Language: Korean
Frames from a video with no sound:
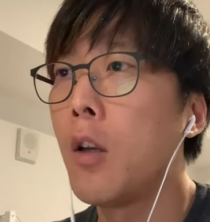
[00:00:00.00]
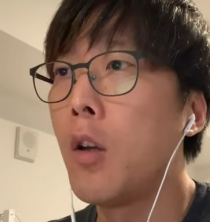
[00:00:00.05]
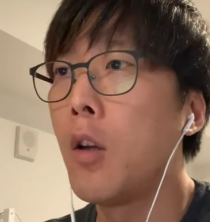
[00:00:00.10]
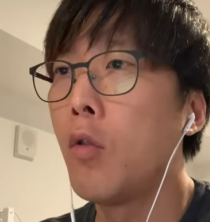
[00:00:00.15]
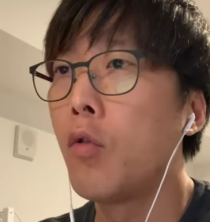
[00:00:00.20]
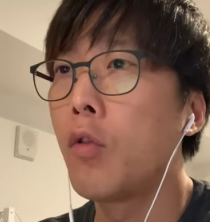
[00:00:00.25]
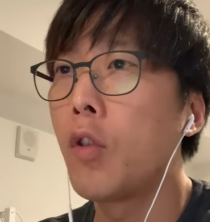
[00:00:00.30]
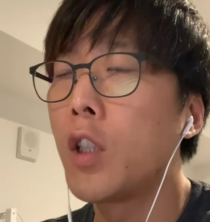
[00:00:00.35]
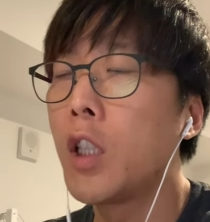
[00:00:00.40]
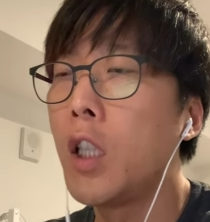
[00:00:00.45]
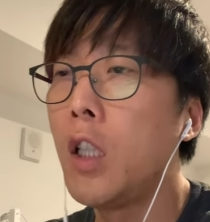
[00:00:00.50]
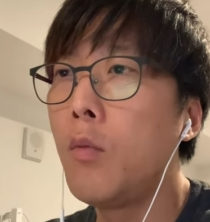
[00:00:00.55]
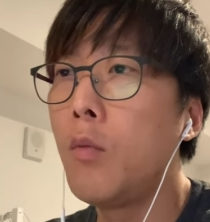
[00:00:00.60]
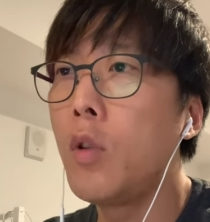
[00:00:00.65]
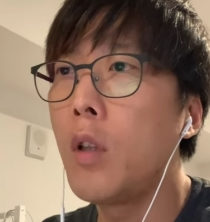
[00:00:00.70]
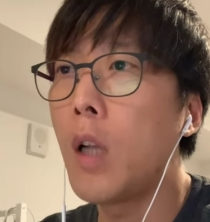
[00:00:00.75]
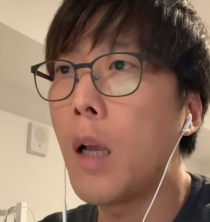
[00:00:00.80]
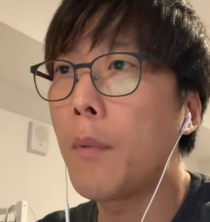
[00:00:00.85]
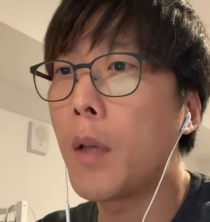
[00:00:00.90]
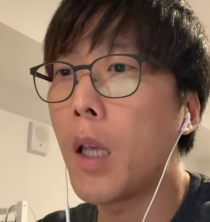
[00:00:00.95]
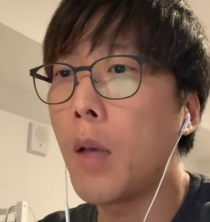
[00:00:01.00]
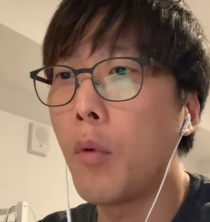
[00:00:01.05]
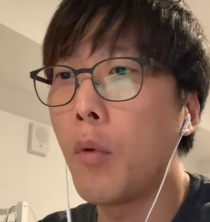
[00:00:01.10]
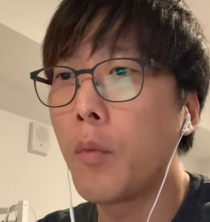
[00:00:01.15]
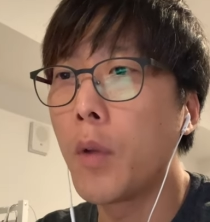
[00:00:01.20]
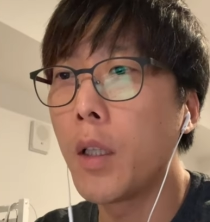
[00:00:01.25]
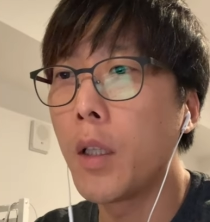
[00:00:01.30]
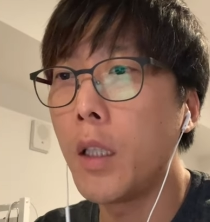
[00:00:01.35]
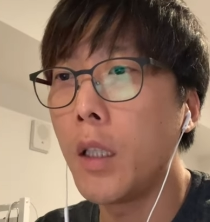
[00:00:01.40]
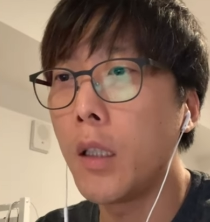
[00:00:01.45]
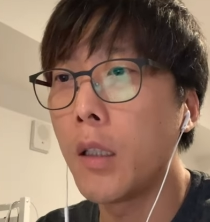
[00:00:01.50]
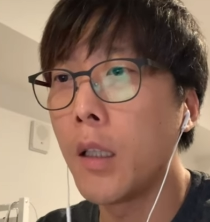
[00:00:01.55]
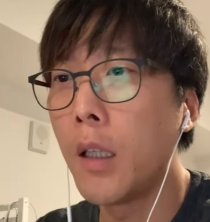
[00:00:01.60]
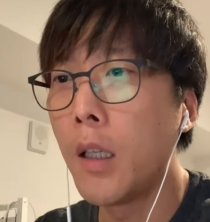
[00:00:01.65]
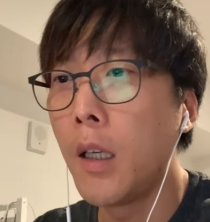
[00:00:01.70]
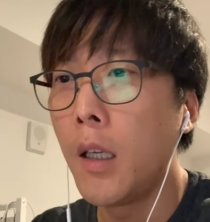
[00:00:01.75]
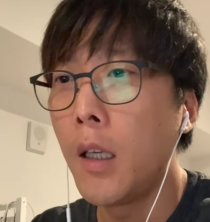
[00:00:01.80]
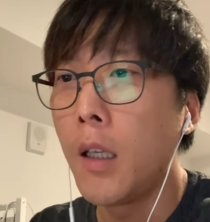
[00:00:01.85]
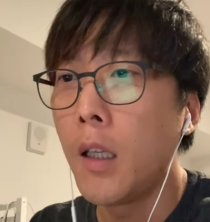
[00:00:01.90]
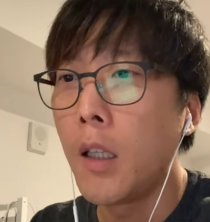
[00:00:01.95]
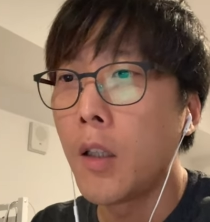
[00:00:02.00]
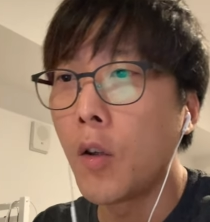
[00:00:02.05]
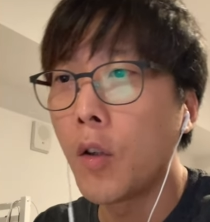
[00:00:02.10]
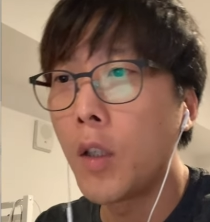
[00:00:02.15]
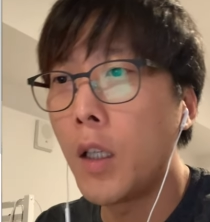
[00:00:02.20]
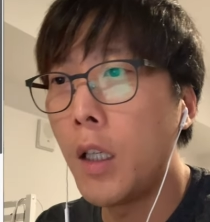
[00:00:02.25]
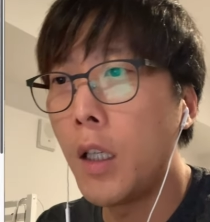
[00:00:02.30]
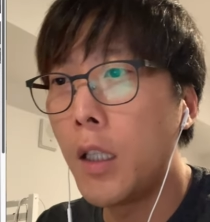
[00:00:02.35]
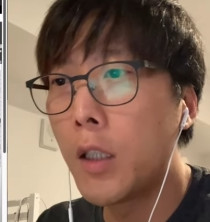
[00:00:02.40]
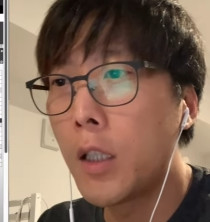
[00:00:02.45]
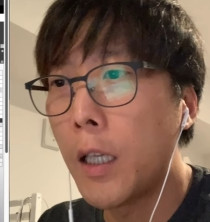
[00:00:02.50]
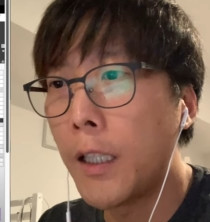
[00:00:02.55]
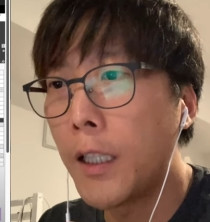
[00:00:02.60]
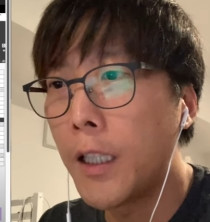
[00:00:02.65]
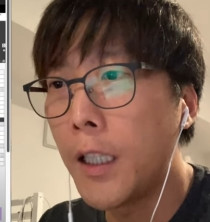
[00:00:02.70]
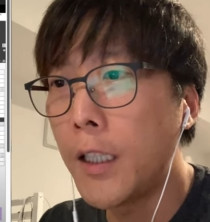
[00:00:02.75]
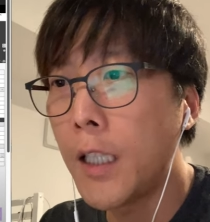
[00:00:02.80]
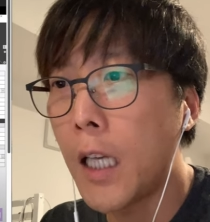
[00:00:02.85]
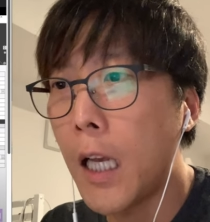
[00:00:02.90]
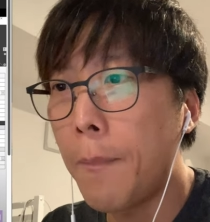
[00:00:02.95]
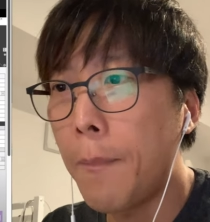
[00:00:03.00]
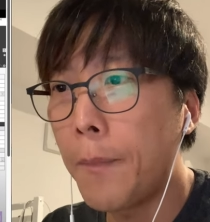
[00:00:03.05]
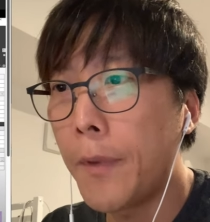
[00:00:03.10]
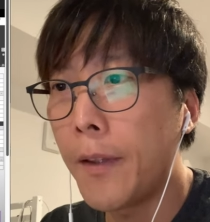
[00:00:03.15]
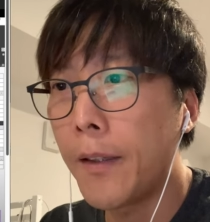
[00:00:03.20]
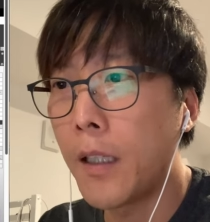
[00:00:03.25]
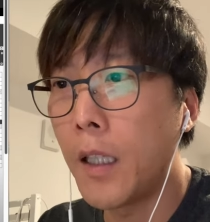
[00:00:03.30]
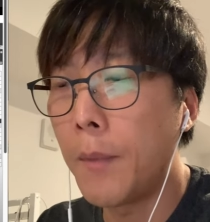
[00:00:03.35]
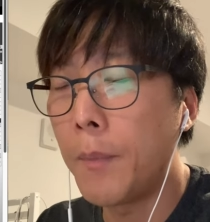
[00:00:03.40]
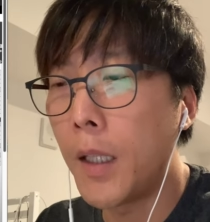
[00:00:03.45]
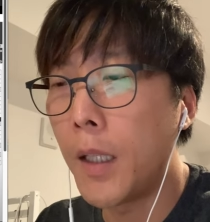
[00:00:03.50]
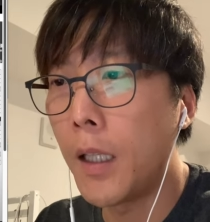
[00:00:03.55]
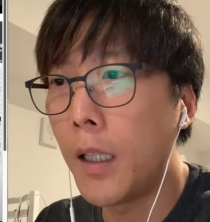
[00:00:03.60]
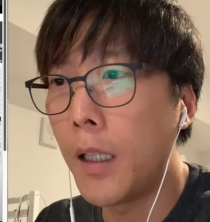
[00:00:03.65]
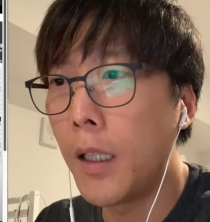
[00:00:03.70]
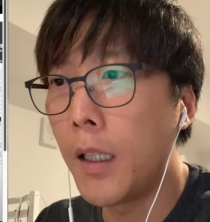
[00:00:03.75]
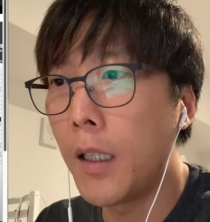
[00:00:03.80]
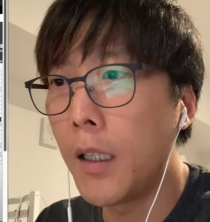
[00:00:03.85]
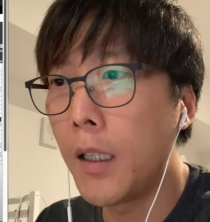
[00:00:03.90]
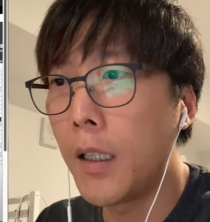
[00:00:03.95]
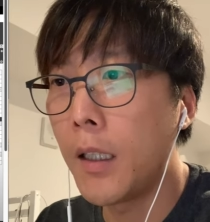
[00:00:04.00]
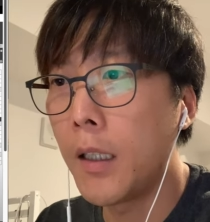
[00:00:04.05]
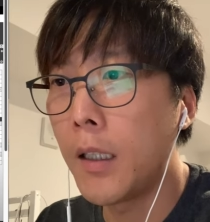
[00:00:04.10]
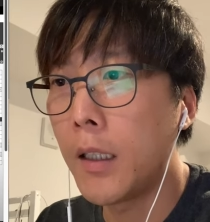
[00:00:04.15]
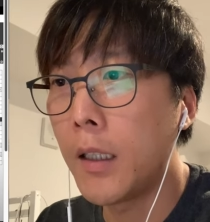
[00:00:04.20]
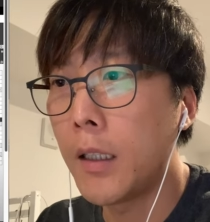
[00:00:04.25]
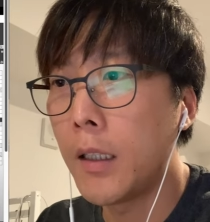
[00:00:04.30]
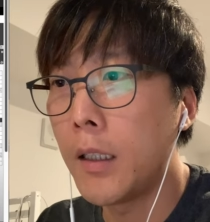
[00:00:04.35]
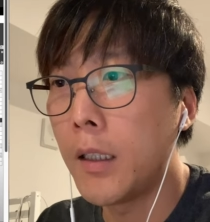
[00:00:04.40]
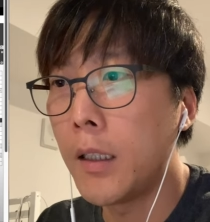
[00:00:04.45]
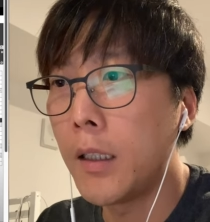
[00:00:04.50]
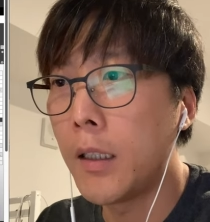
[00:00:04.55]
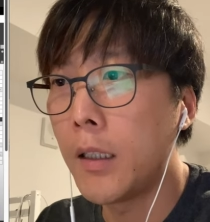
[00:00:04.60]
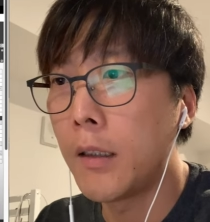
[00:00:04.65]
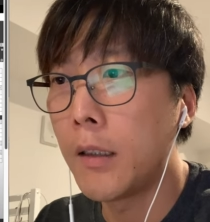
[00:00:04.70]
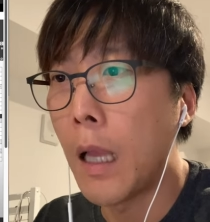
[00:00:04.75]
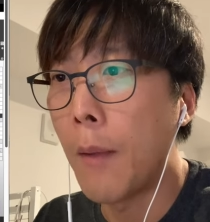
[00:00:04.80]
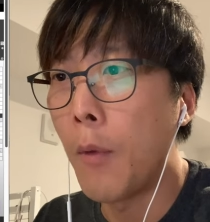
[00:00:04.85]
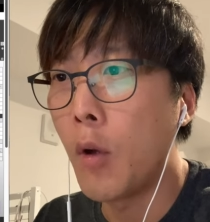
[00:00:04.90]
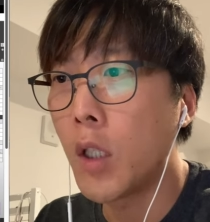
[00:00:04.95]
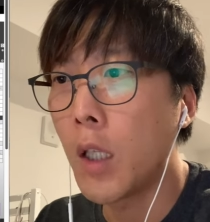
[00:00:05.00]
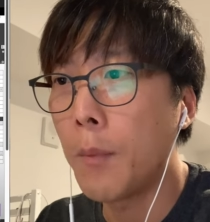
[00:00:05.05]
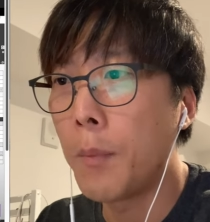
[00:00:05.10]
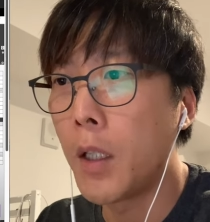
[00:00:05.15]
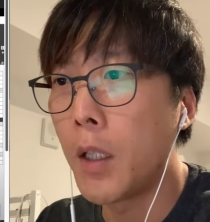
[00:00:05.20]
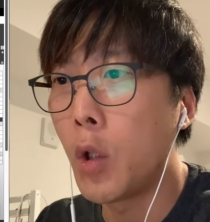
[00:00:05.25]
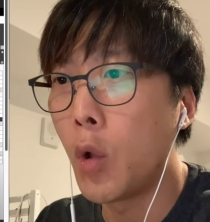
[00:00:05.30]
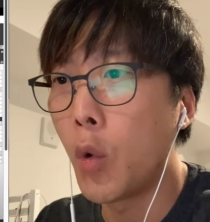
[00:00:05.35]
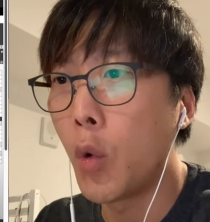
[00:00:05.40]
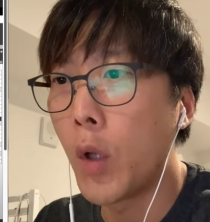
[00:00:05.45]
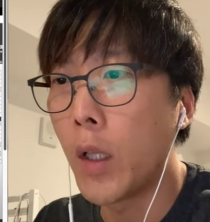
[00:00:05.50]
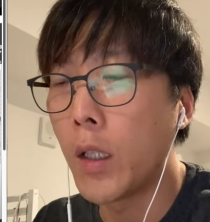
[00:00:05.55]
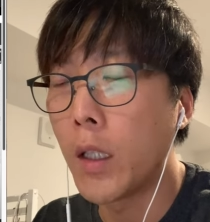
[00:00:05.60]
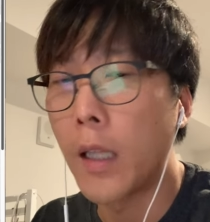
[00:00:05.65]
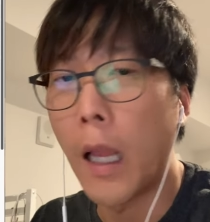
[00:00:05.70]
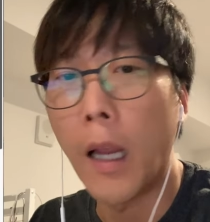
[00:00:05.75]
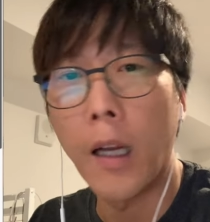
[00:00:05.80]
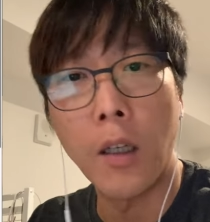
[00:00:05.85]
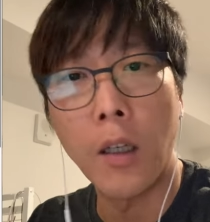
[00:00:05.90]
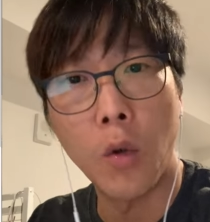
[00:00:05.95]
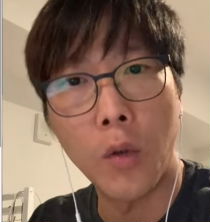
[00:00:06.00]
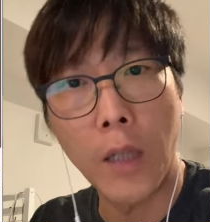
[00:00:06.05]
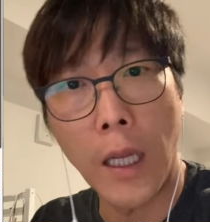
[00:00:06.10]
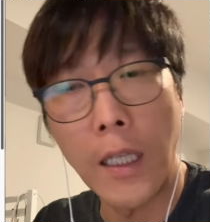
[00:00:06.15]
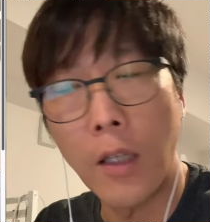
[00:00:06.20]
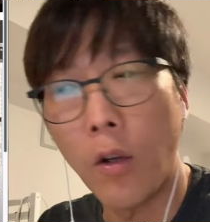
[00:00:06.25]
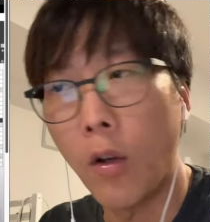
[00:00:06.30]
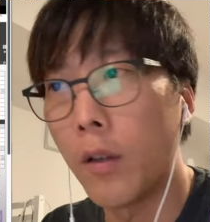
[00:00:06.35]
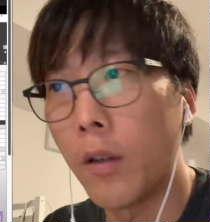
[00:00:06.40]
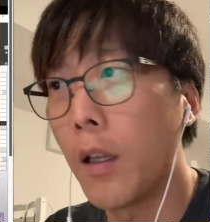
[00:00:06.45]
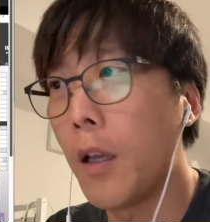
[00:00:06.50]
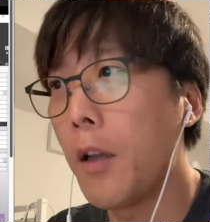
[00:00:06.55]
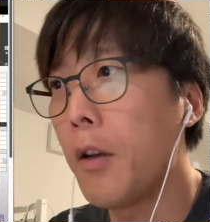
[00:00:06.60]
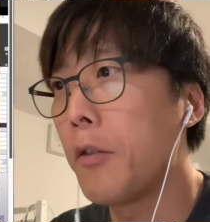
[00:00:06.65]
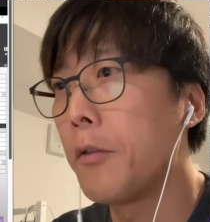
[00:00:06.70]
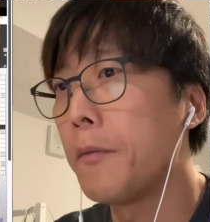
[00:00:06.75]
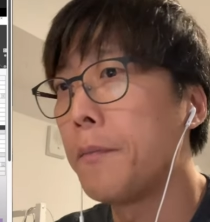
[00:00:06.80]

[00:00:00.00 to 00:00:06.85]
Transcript: 우선 질문을 함께 보면은 여기 제 C샵 스크립팅 그 네 번째 비디오에 댓글로 달린 건데요.